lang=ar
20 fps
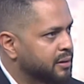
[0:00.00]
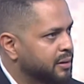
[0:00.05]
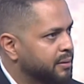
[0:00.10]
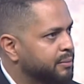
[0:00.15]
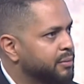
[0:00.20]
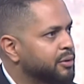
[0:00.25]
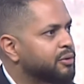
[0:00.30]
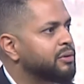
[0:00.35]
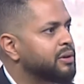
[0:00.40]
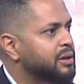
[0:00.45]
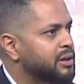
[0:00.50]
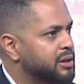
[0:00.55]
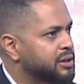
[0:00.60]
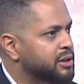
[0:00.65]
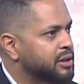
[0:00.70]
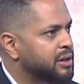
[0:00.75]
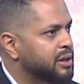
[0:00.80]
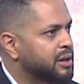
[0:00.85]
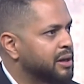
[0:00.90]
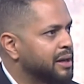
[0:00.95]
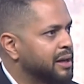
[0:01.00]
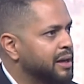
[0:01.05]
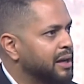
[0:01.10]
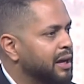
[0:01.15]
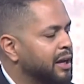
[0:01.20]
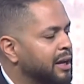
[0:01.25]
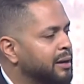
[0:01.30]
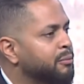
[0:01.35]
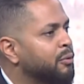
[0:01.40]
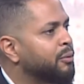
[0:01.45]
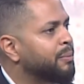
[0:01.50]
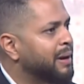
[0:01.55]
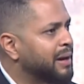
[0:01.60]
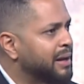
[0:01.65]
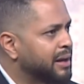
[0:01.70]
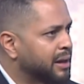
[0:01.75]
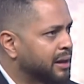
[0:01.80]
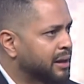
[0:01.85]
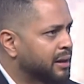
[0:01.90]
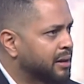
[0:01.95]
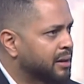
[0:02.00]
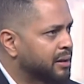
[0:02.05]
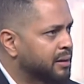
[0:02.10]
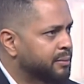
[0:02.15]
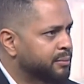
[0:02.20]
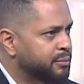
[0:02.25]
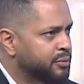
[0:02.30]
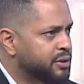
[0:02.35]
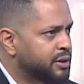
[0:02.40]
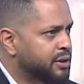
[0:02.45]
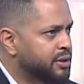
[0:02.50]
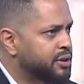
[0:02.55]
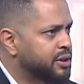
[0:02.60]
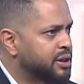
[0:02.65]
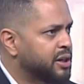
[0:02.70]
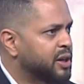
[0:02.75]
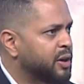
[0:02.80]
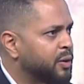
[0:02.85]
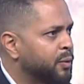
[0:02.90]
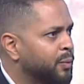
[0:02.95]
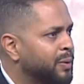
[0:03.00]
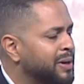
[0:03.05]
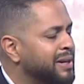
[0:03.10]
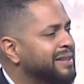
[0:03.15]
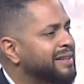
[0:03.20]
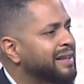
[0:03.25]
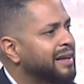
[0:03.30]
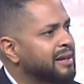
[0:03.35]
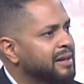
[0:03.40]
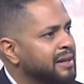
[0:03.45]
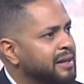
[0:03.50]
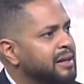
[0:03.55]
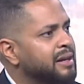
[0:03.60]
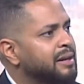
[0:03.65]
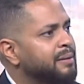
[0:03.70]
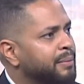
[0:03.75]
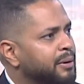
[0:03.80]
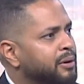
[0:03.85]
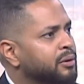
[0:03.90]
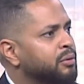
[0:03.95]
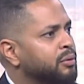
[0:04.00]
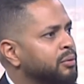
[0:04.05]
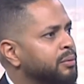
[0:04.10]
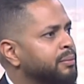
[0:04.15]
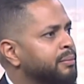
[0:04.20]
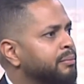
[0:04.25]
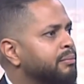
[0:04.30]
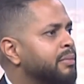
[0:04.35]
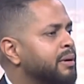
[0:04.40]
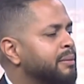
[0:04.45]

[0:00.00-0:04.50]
بكل شيء المبالغه مزعجه والتقليل برضه صح.